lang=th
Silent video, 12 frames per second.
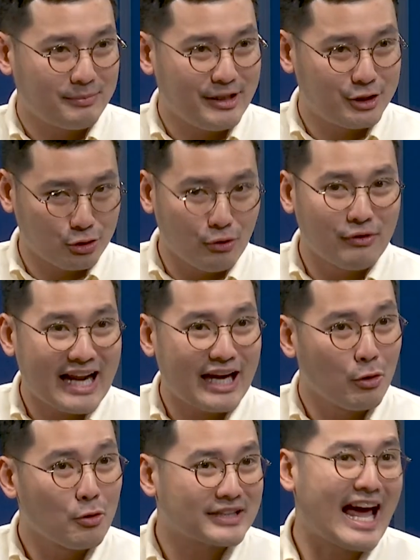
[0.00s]
จะมีช่วงเวลา
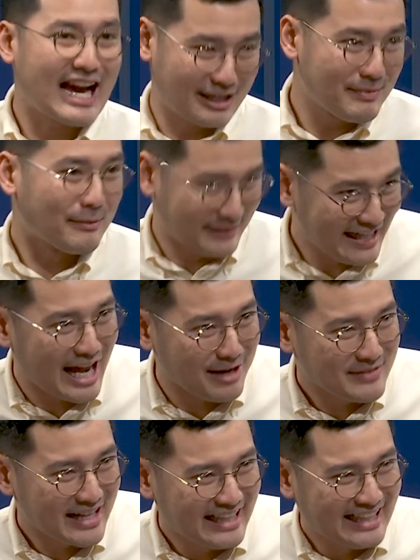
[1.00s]
โลกแตกกันแบบนี้แหละ
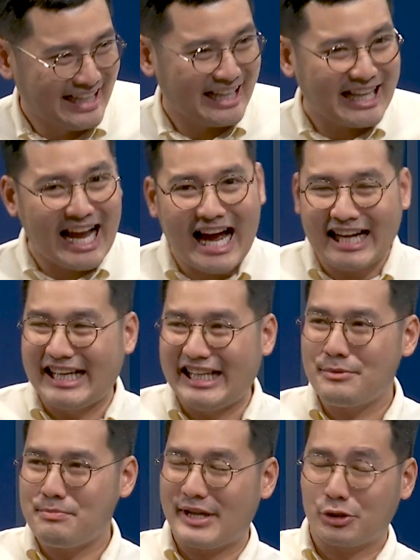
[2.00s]
และถ้าอันไหน
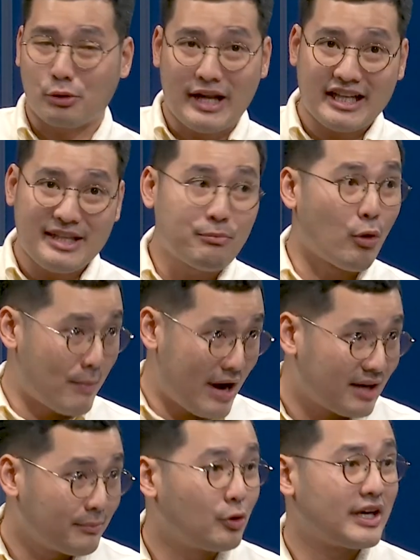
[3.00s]
ที่เป็นตัวเลขที่ผมมา
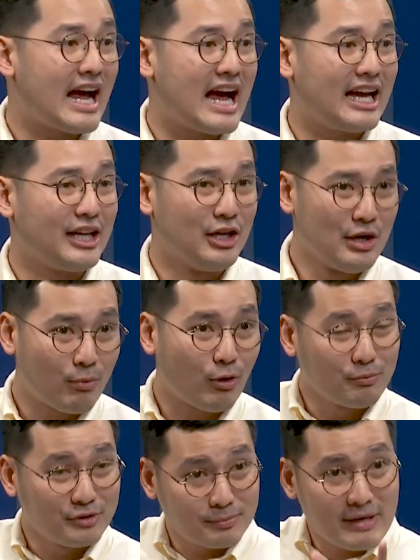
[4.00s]
คำนวณได้ผ
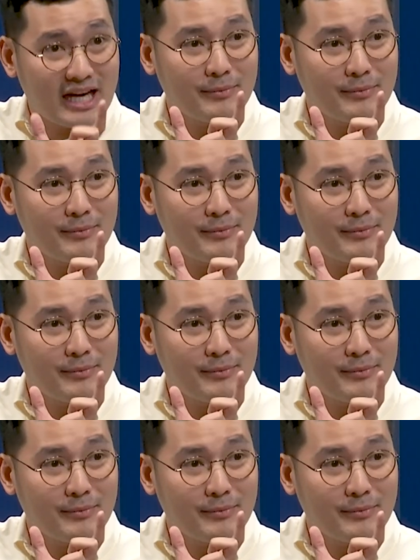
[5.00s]
มจะมา